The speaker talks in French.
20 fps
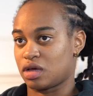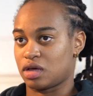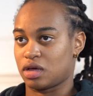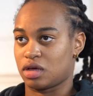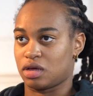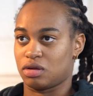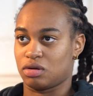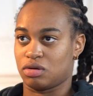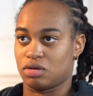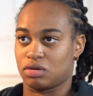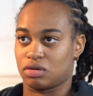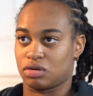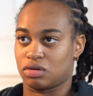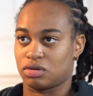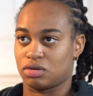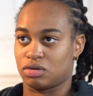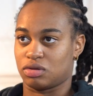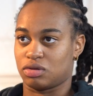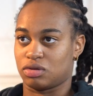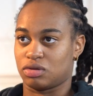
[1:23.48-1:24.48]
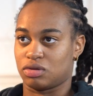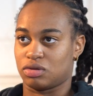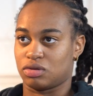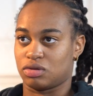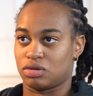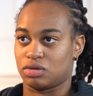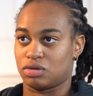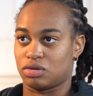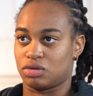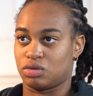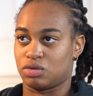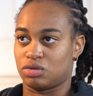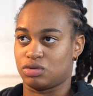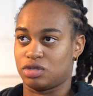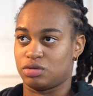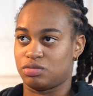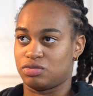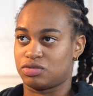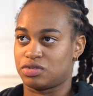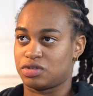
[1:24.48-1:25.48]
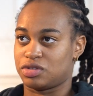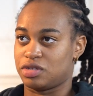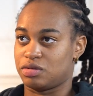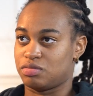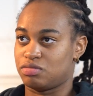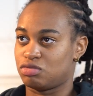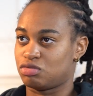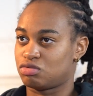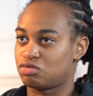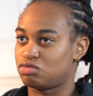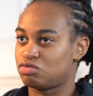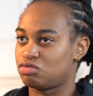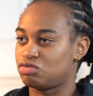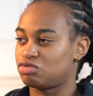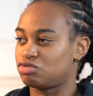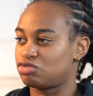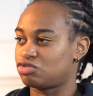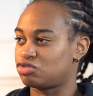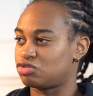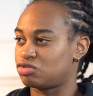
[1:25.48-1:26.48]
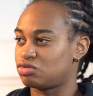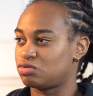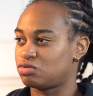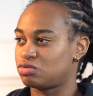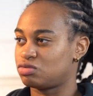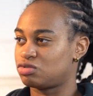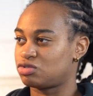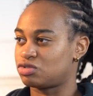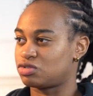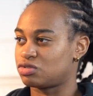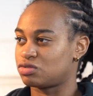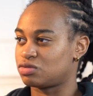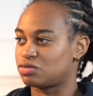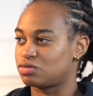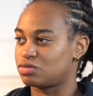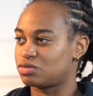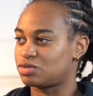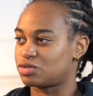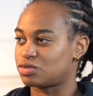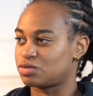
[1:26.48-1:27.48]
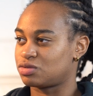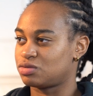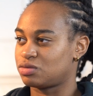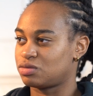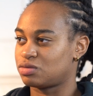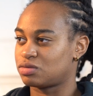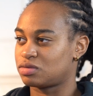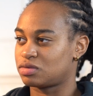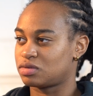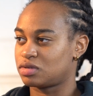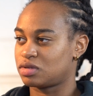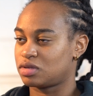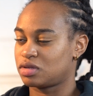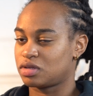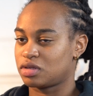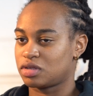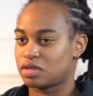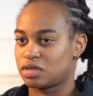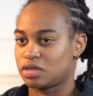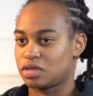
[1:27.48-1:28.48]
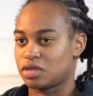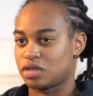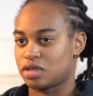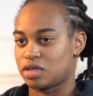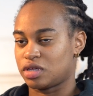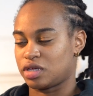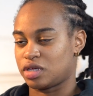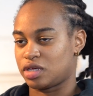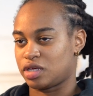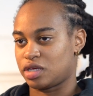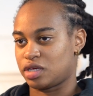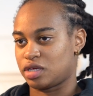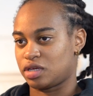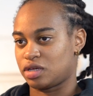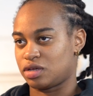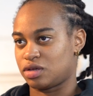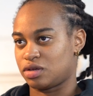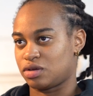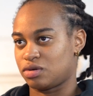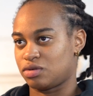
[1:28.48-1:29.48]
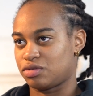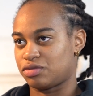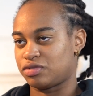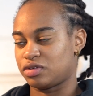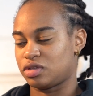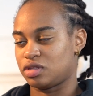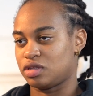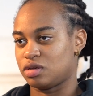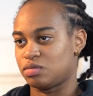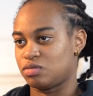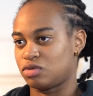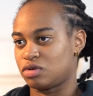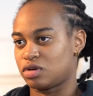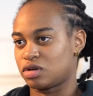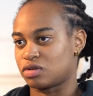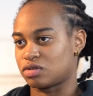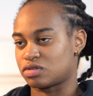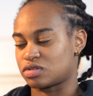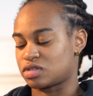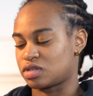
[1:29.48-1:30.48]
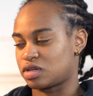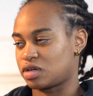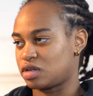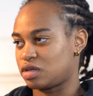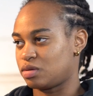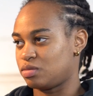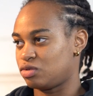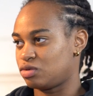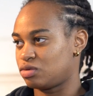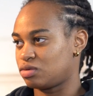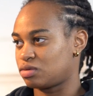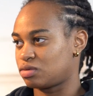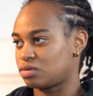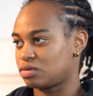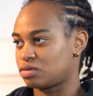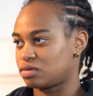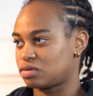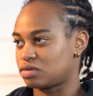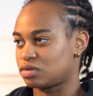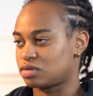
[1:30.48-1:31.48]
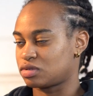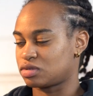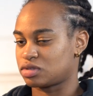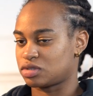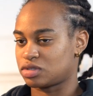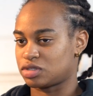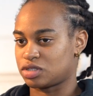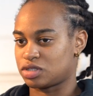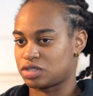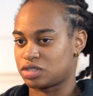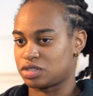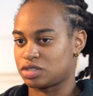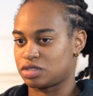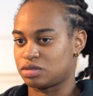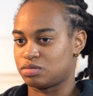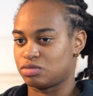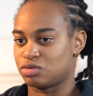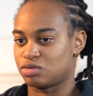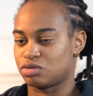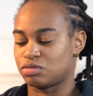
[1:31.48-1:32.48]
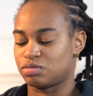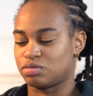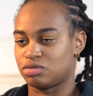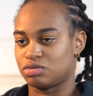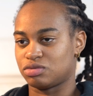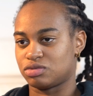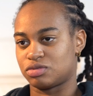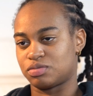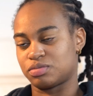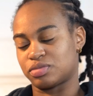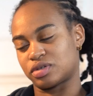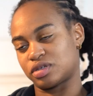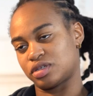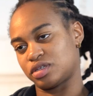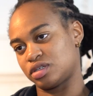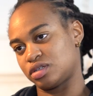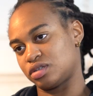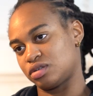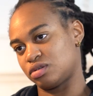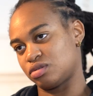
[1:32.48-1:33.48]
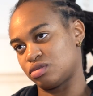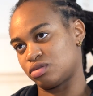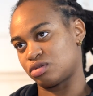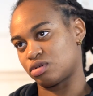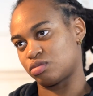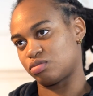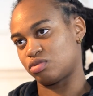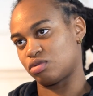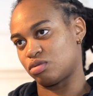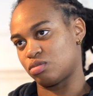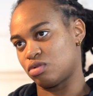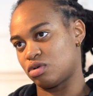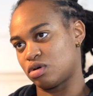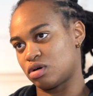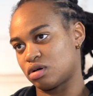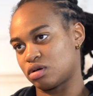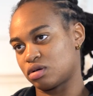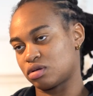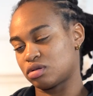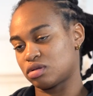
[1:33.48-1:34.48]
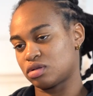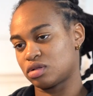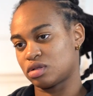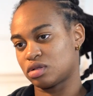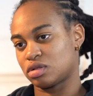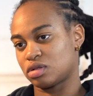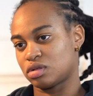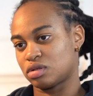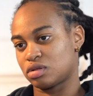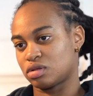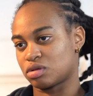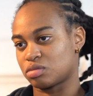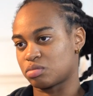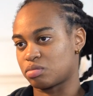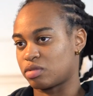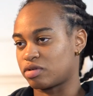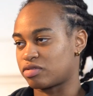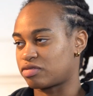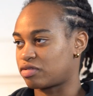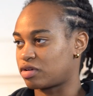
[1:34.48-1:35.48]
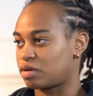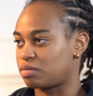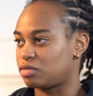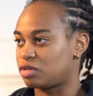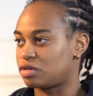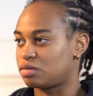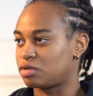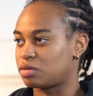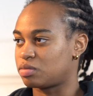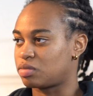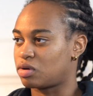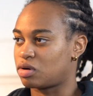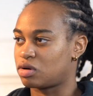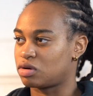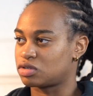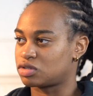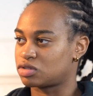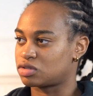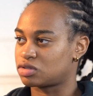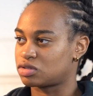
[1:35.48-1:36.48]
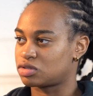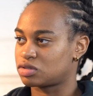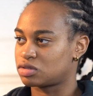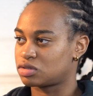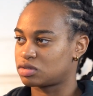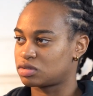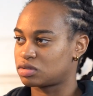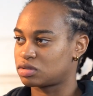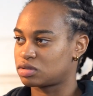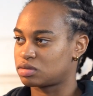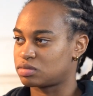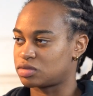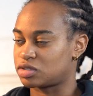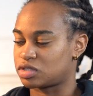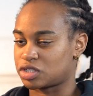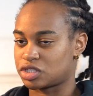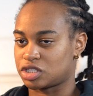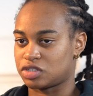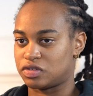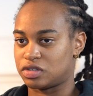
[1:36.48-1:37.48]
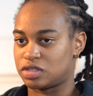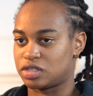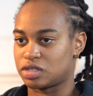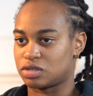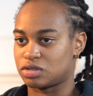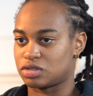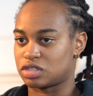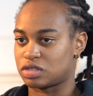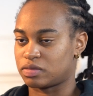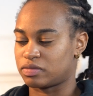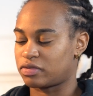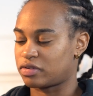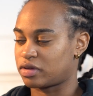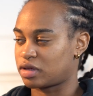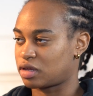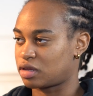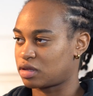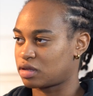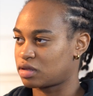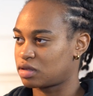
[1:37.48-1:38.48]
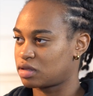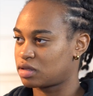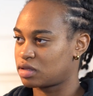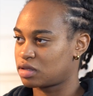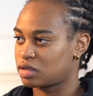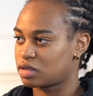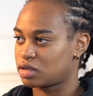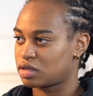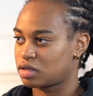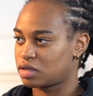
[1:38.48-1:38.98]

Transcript: Alors, euh, au début, c'était beaucoup le genou, le genou, le genou. Mhm. Et euh, au fil des mois, quand ça allait mieux, j'ai beaucoup plus pris le temps pour moi, ma famille, mes proches, les activités que j'aime faire. Mhm.